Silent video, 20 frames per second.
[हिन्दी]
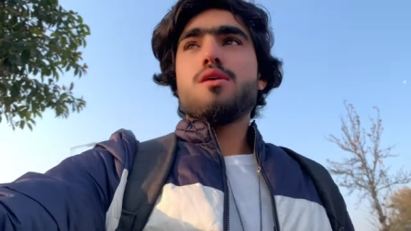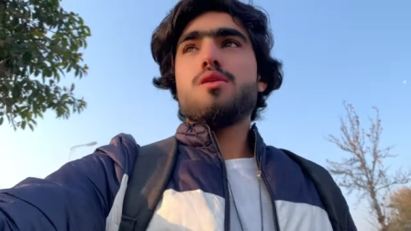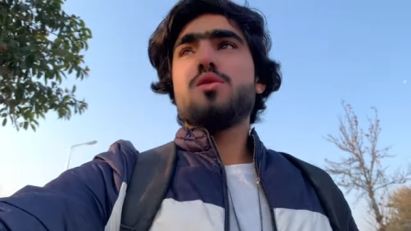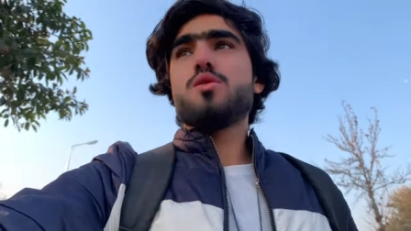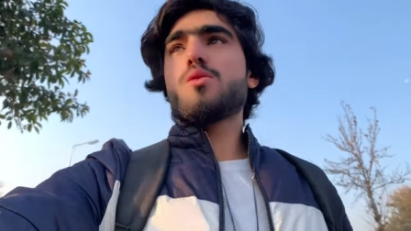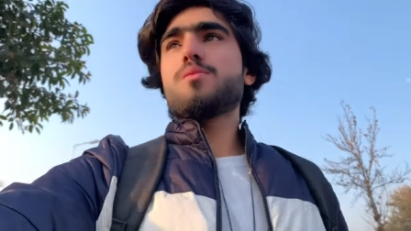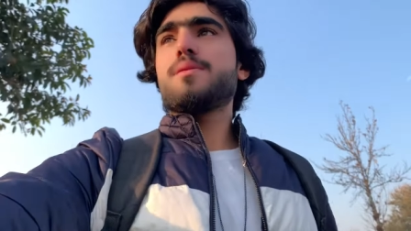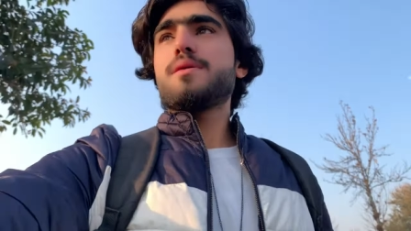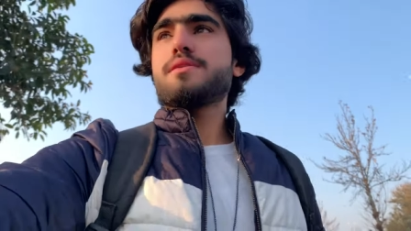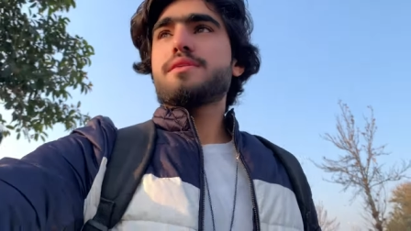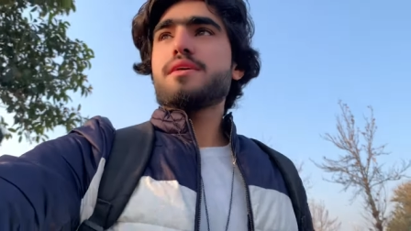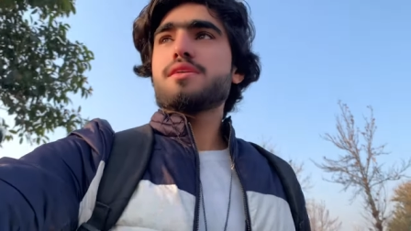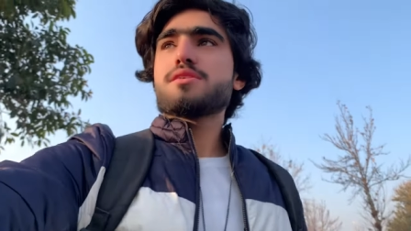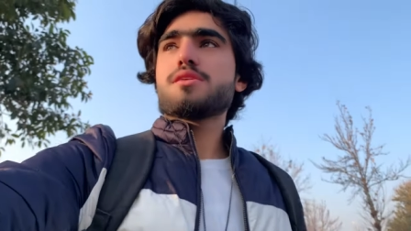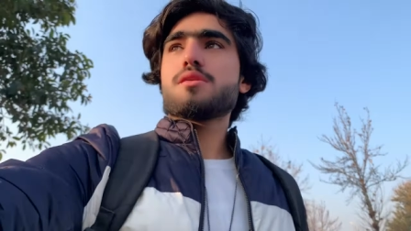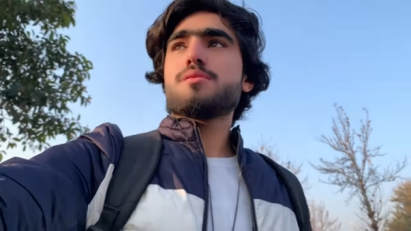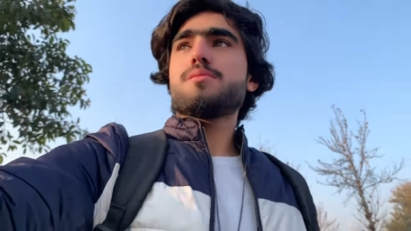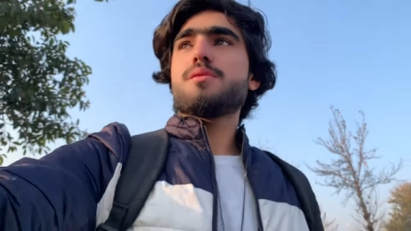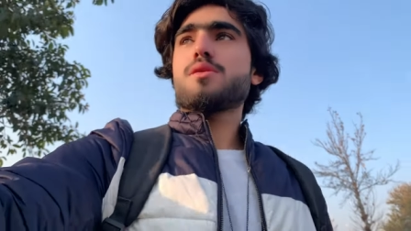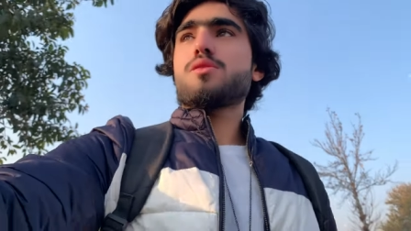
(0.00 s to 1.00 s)
लोग बड़े
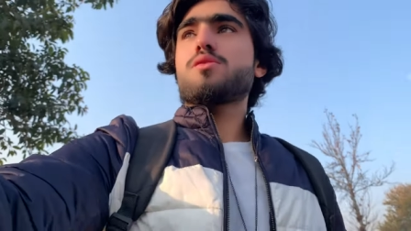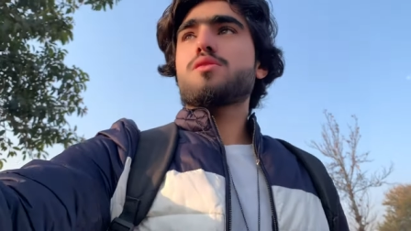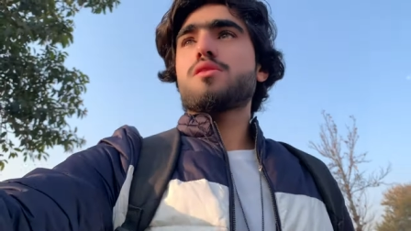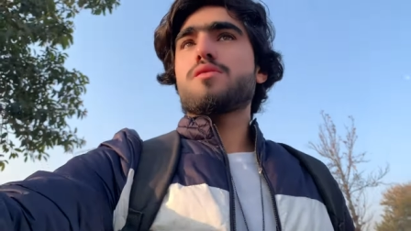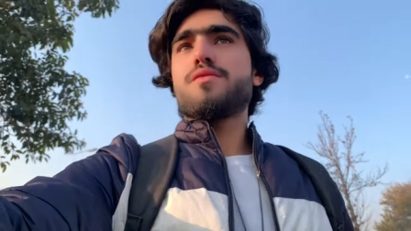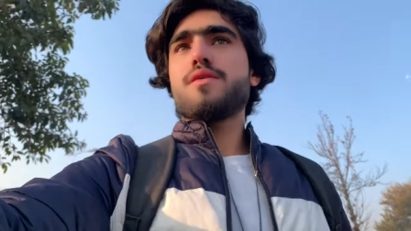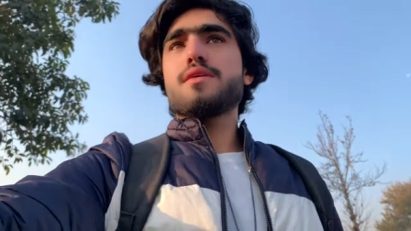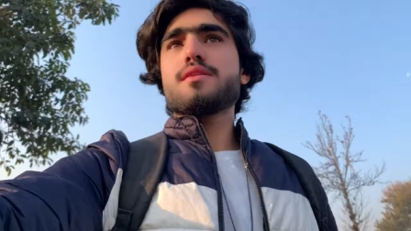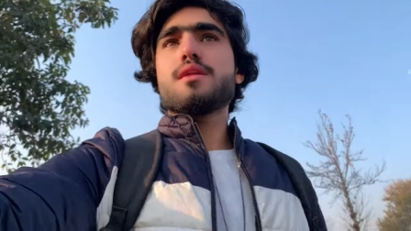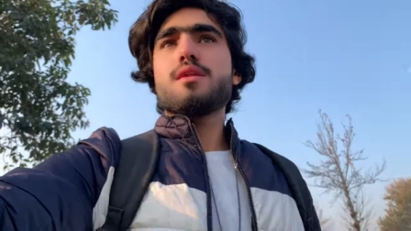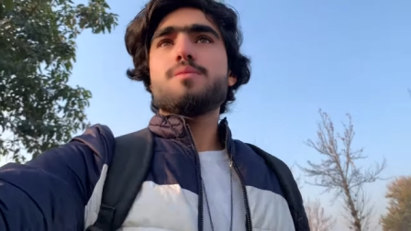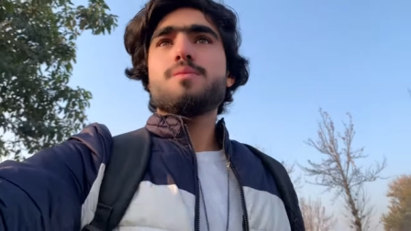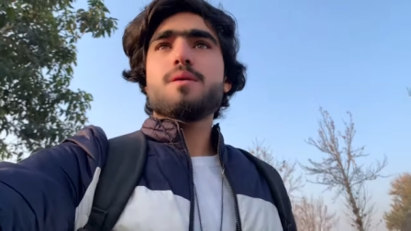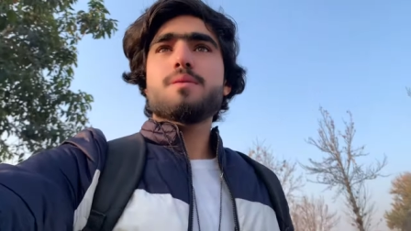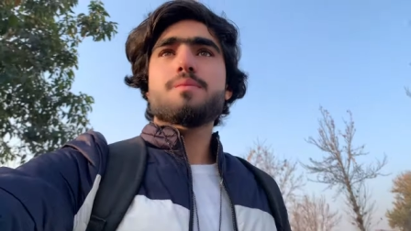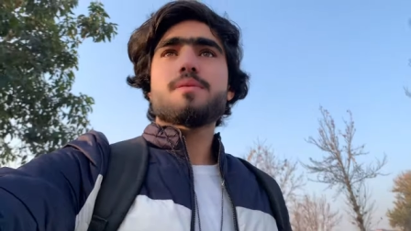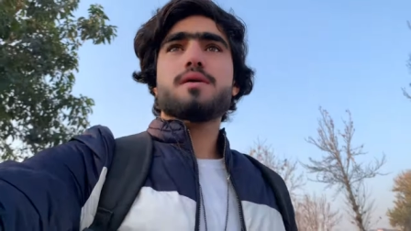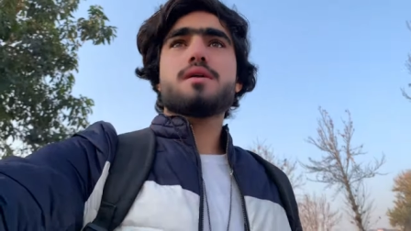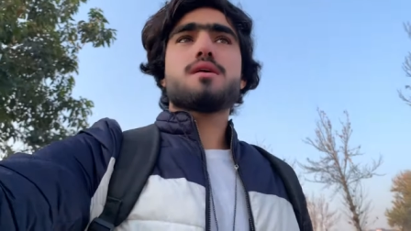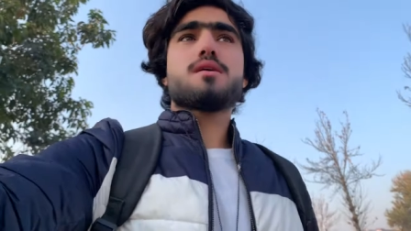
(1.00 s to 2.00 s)
टेंशन में क्योंकि फाइनल
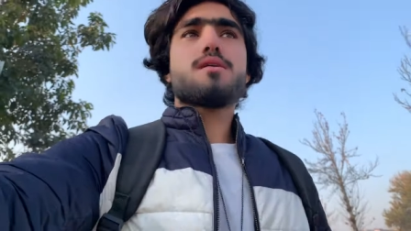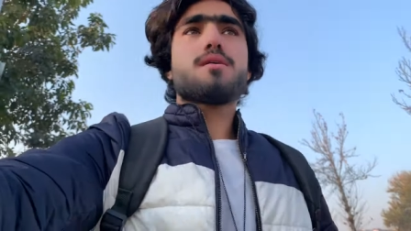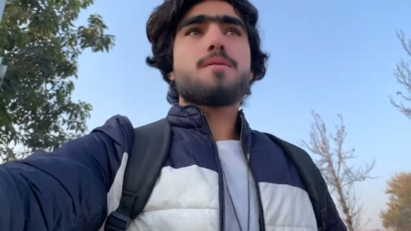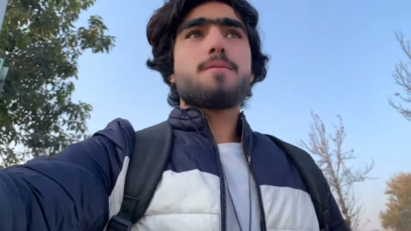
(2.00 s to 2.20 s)
पेपर है